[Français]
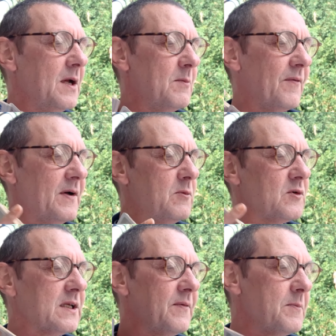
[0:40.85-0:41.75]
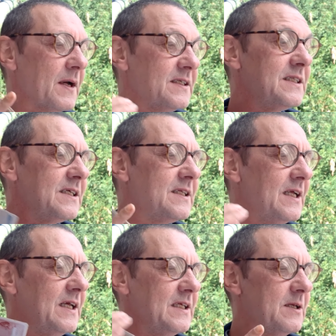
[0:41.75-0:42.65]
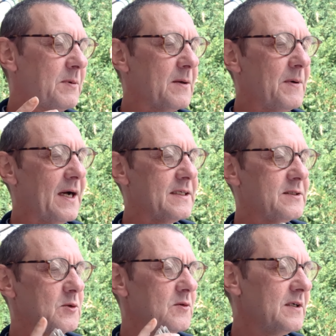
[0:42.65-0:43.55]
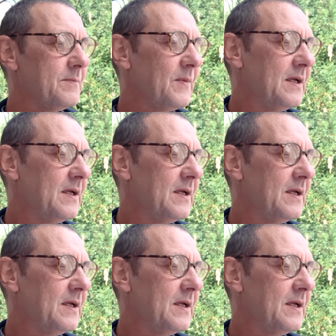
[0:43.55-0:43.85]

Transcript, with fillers: Enfin bon, ça fait partie des délais et des préparations. Hein.